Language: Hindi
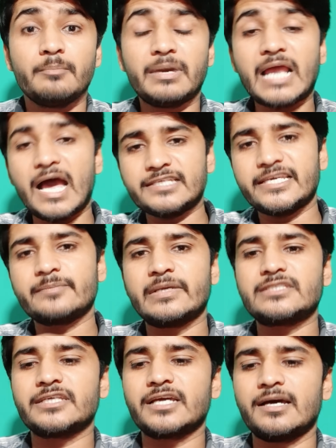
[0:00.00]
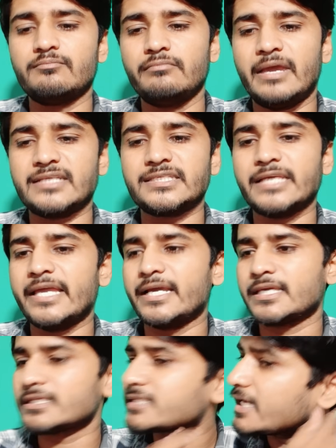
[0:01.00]
बट आज एक बच्चे का मैसेज
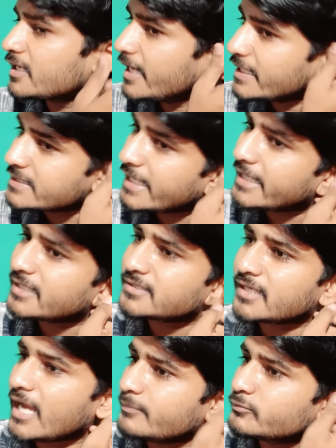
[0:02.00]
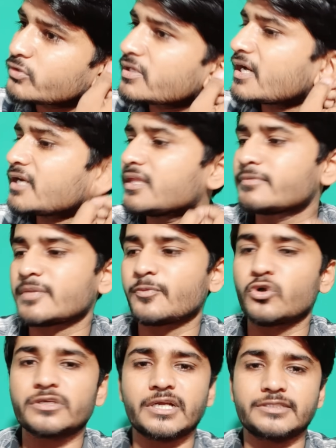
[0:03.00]
आया कि सर ऐसा है कि सर आप तो सर हरदम
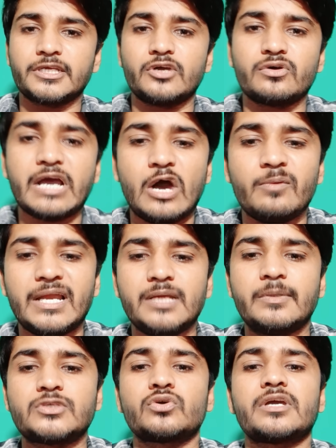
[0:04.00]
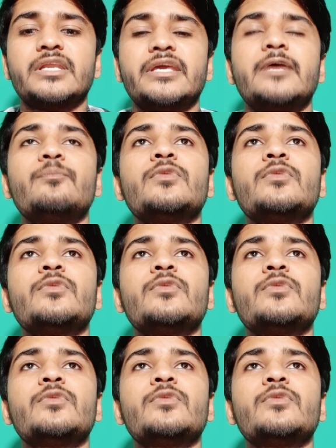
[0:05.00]
सपोर्ट करते रहो गाँव वाले बच्चों के लिए